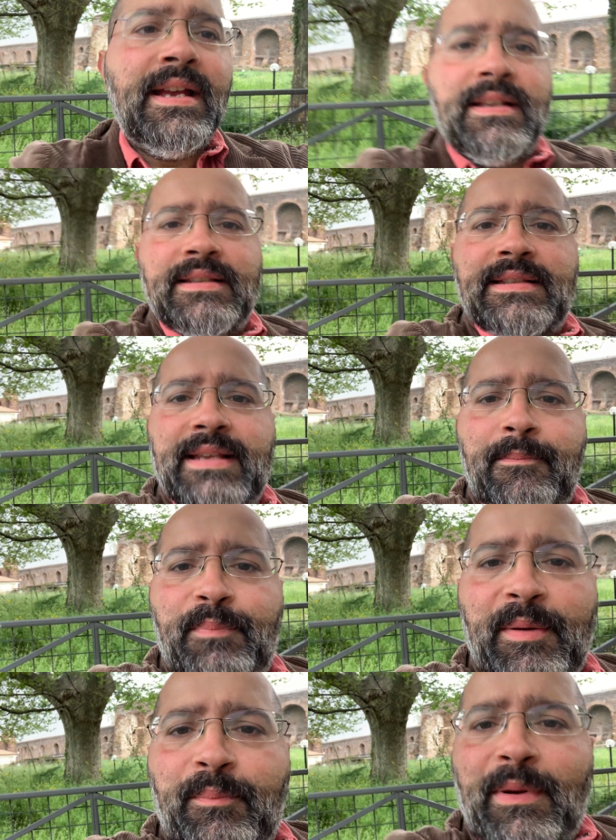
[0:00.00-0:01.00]

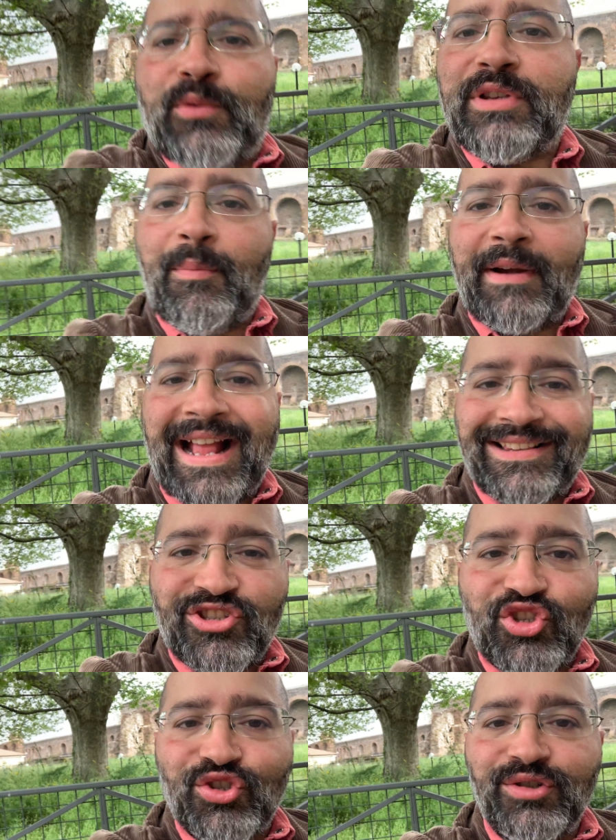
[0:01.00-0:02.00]
sempre in pausa
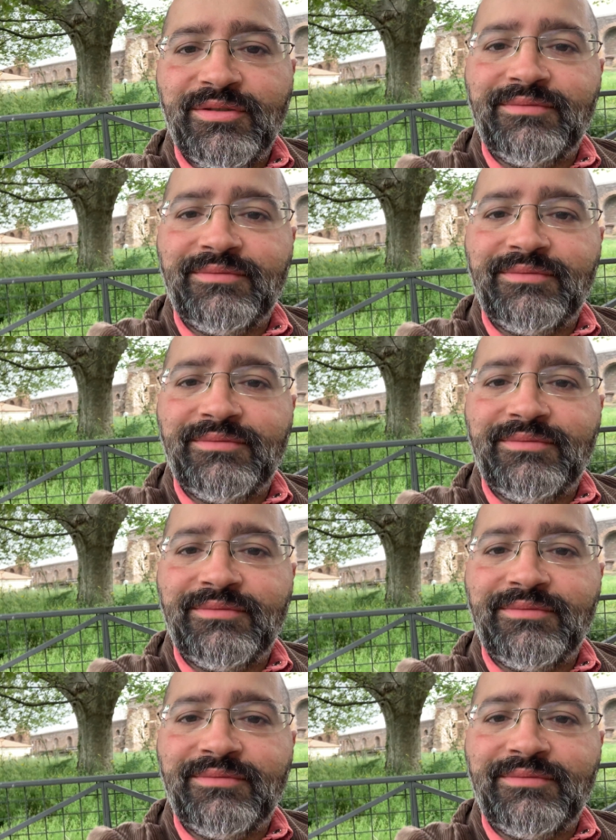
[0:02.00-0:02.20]
pranzo,